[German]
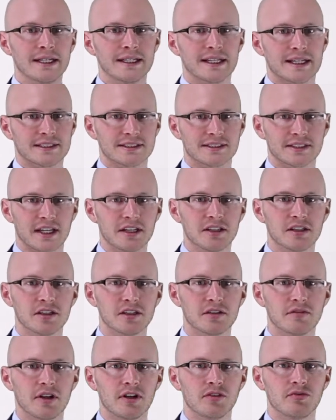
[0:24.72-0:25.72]
Das
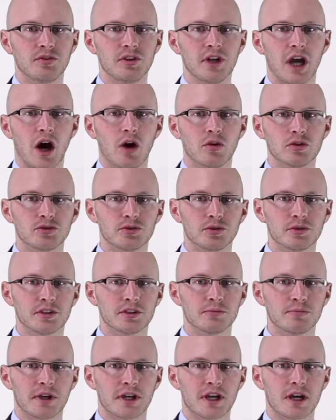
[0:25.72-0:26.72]
Zeitintervall für die Ausführung
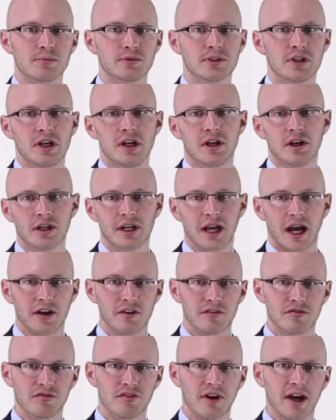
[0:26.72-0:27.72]
des Backups
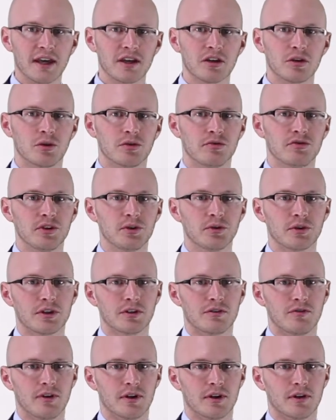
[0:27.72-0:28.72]
kann frei
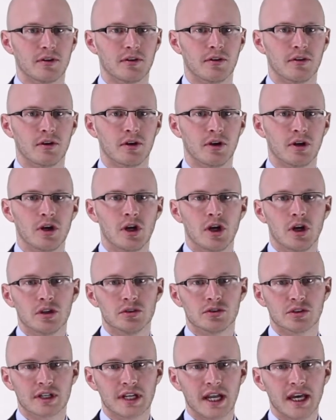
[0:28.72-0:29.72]
konfiguriert werden.
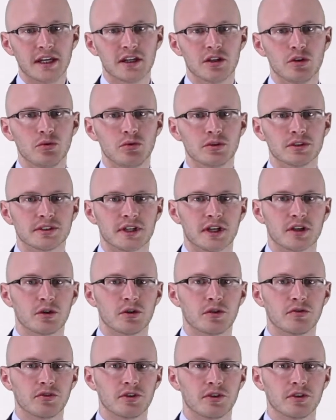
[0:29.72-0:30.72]
Zur gleichen Uhrzeit
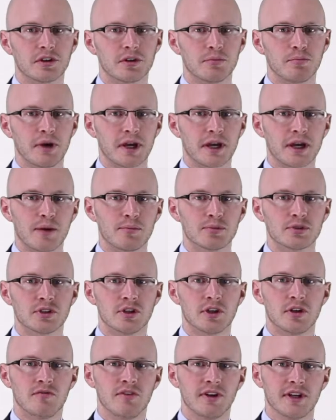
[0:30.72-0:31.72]
konfigurierte
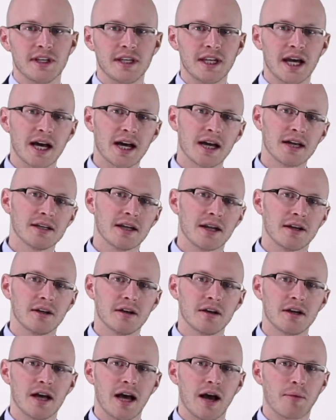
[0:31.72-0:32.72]
Backups werden
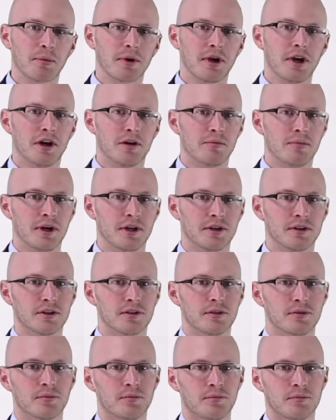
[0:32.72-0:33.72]
nacheinander
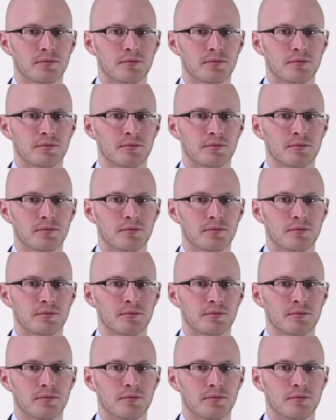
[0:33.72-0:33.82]
abgearbeitet.